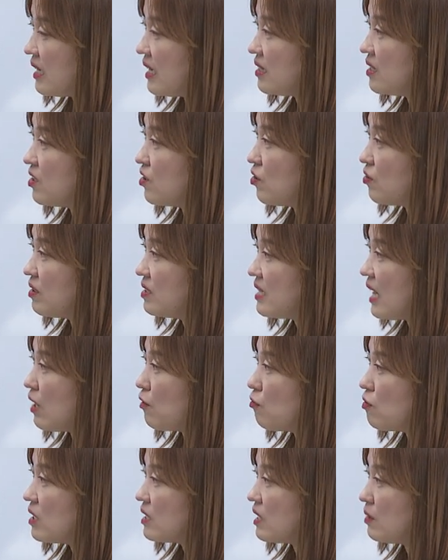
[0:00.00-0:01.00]
같은 경우에는
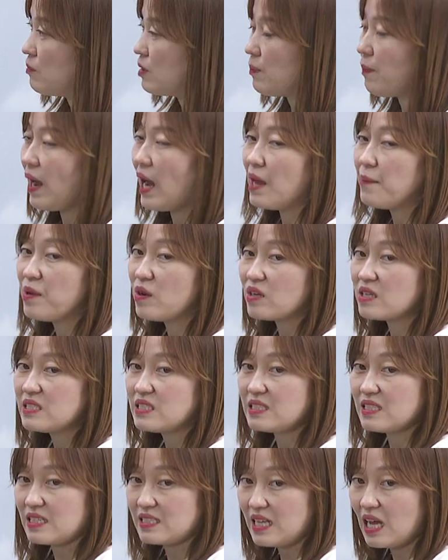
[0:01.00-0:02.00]
사고기 때문에
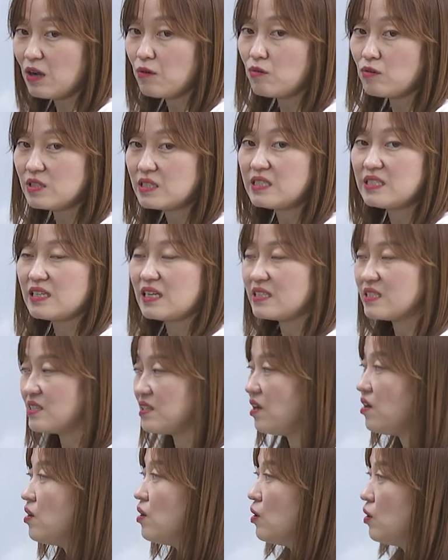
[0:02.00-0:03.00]
발병일시가
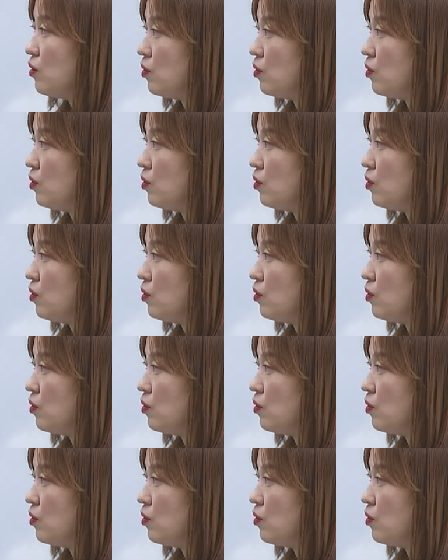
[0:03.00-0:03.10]
사고일시겠죠.